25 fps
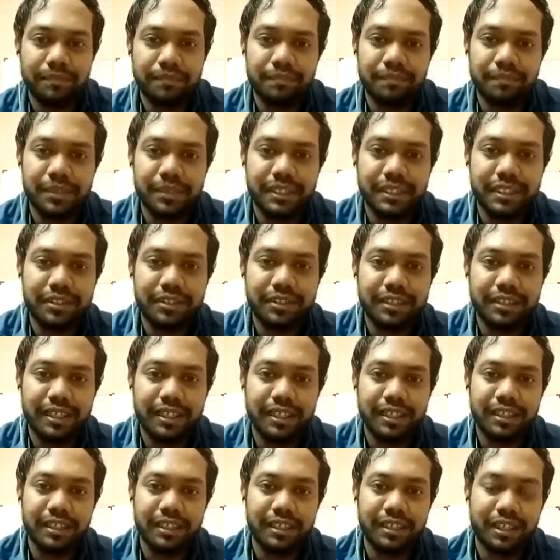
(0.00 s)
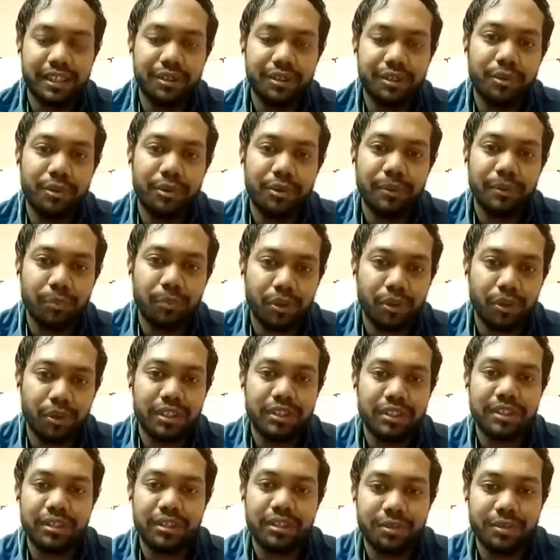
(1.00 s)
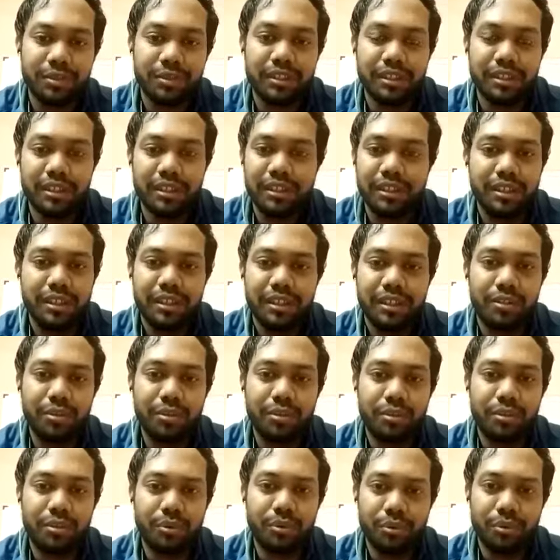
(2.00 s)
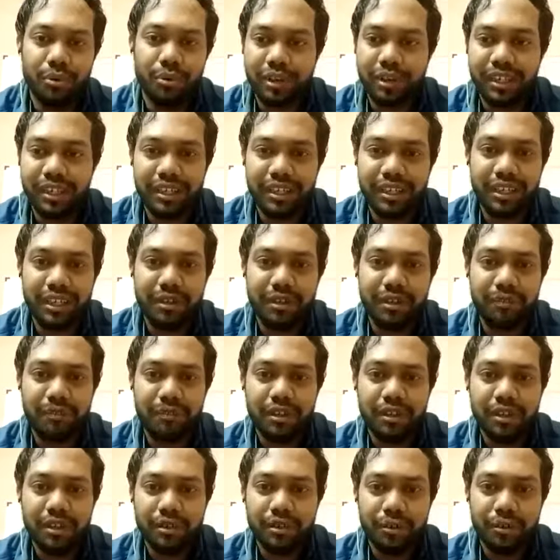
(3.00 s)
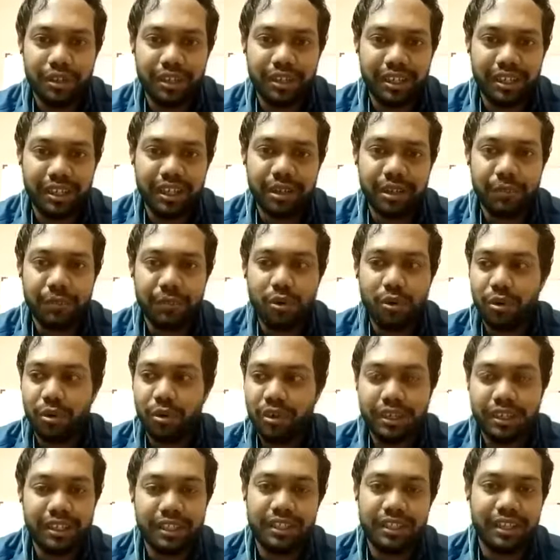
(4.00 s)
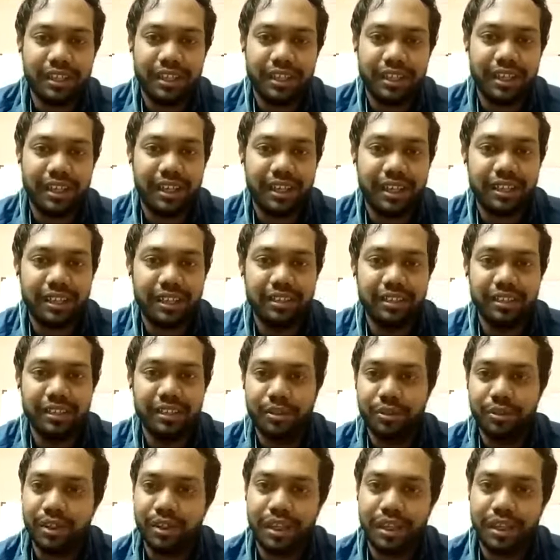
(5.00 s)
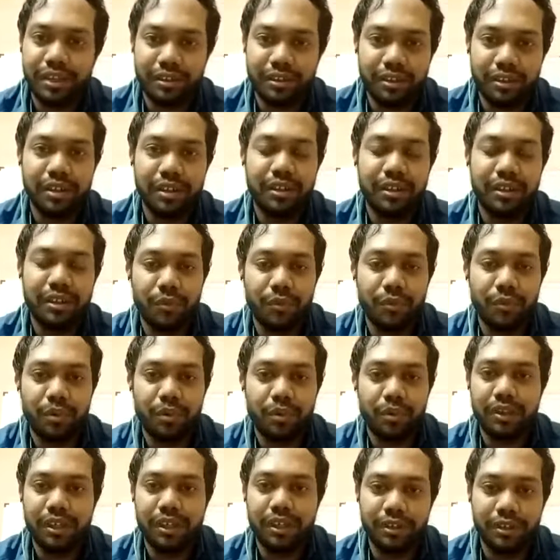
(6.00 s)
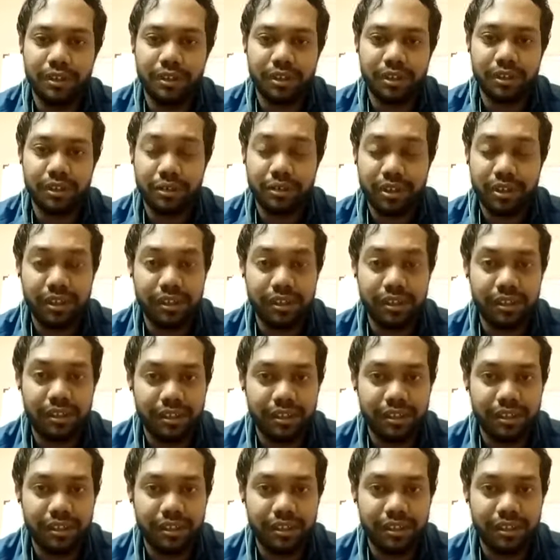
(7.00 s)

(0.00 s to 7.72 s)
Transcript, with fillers: பிஸ்னஸ் வந்து எனக்கு இன்னொரு பொட்டன்ஷியலை கொடுத்தது இன்னும் உன்னோட இன்கம் உன்னோட இன்கம் கோல் வந்து இதுதான் கிடையாது யூ கேன் ஏர்ன் மோர் யூ கேன் யூ கேன்